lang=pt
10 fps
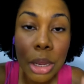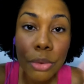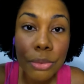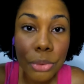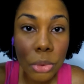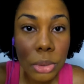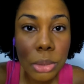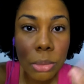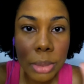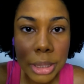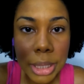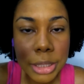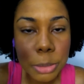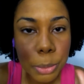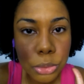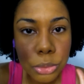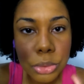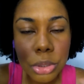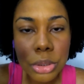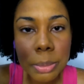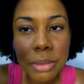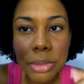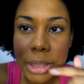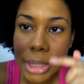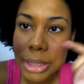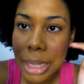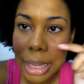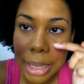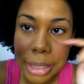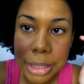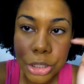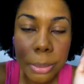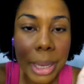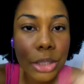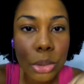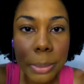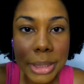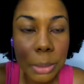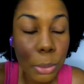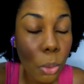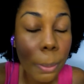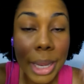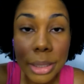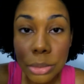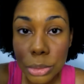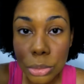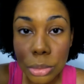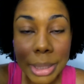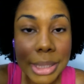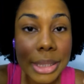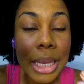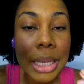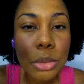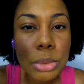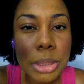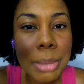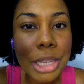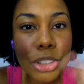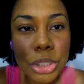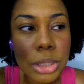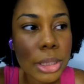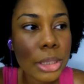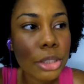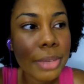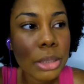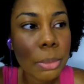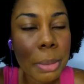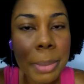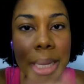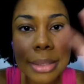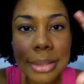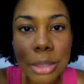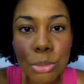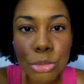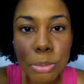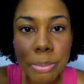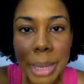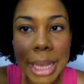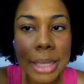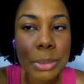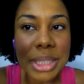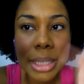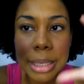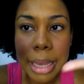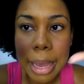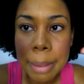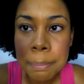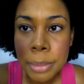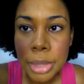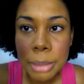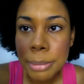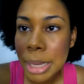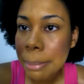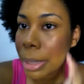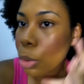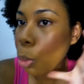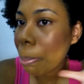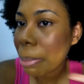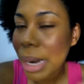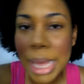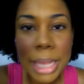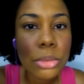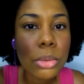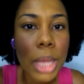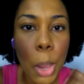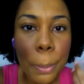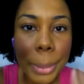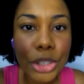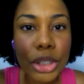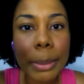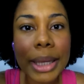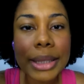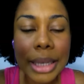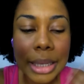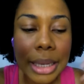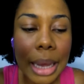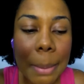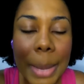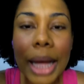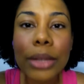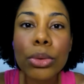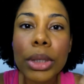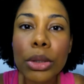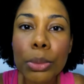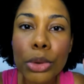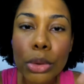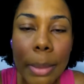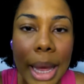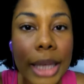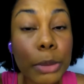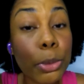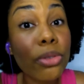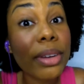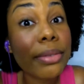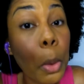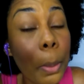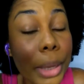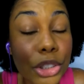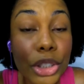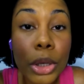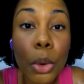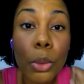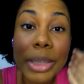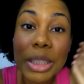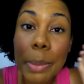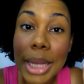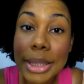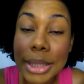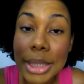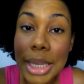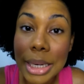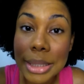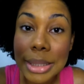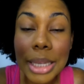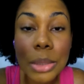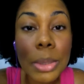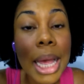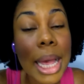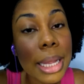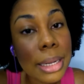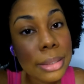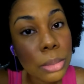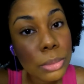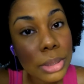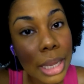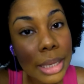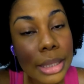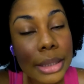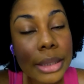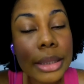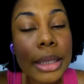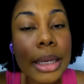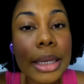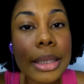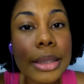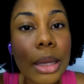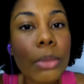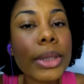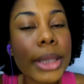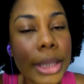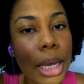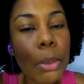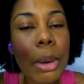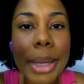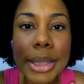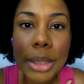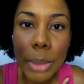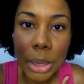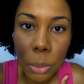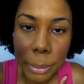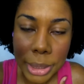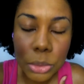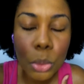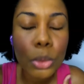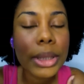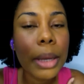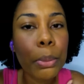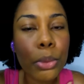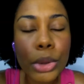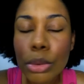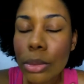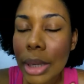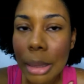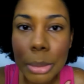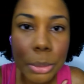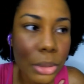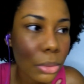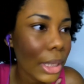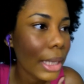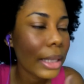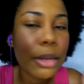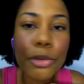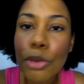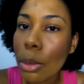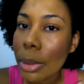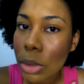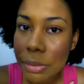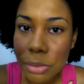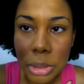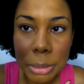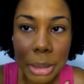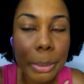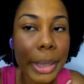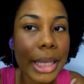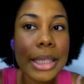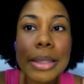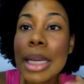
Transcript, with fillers: foi com aqueles produtos que eu disse para vocês, na área que de baixo, eu passei por compacto e tudo mais. Então, assim, imagine se tivesse uma preparação de pele, um skincare né, bem completo. Realmente a base ela ia acabar durando muito mais, provavelmente em algumas partes que ela saiu, ela não saísse. Então, sim, é uma base que eu recomendo. Eu gostei muito do acabamento dela, da forma que ficou na minha pele